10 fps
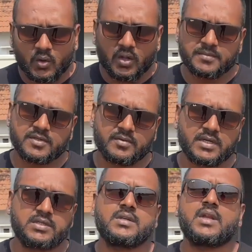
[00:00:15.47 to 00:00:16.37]
என்னோடய
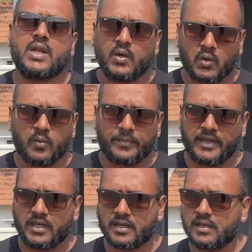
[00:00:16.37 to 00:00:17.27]
அப்சர்வேஷன் என்னோடய
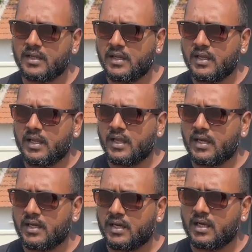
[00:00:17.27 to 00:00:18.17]
ஒப்பீனியன்
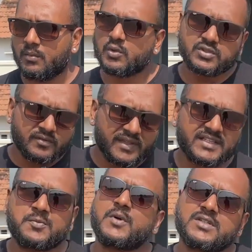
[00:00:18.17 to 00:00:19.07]
அண்ட் மோஸ்ட்
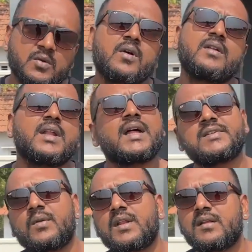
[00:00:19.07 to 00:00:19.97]
ஆஃப் த எக்ஸ்பர்ட்ஸ் கூட வந்து
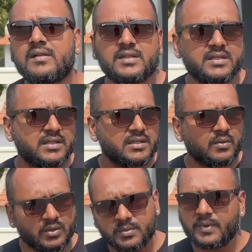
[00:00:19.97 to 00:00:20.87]
நான் சொல்கிறத வந்து
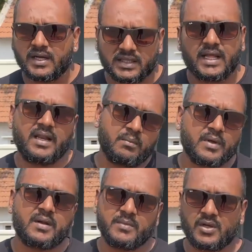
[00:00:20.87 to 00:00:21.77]
ஒத்துப்பாங்கன்னு தான்
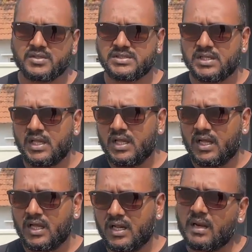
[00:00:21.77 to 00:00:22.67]
நம்புகிறேன் பிகாஸ்
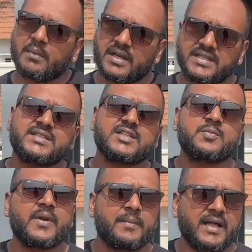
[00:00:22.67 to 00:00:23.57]
நம்ம
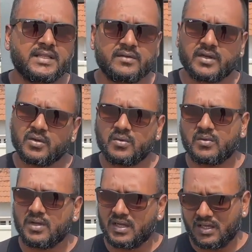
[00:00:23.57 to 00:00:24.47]
ரீசர்ச் பண்ணி பார்த்த
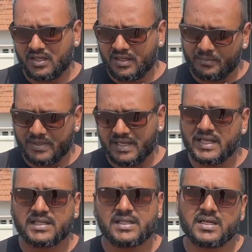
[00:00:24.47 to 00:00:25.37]
வரைக்கும் இப்படி
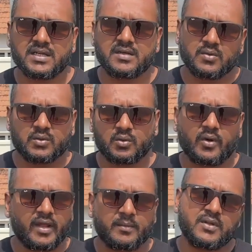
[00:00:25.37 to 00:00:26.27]
தான் இருந்திருக்குன்னு ஒரு
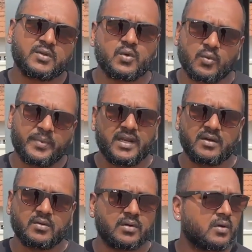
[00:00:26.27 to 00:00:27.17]
தோராயமாக வந்து ஒரு
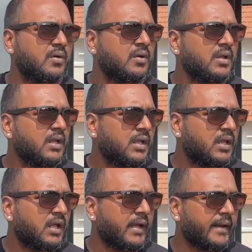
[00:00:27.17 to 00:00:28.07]
ஒப்பீனியன் கொடுக்குறோம்
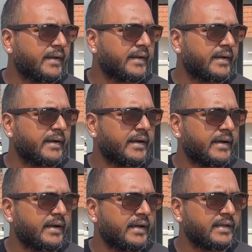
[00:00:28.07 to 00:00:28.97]
அண்ட்
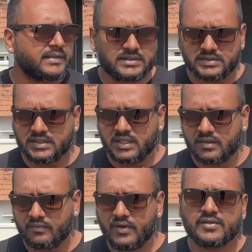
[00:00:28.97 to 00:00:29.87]
எஸ்
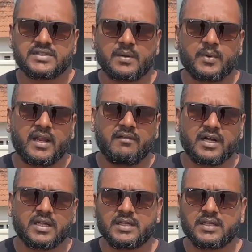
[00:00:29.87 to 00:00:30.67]
வீடியோ ஸ்டார்ட் பண்ணலாம்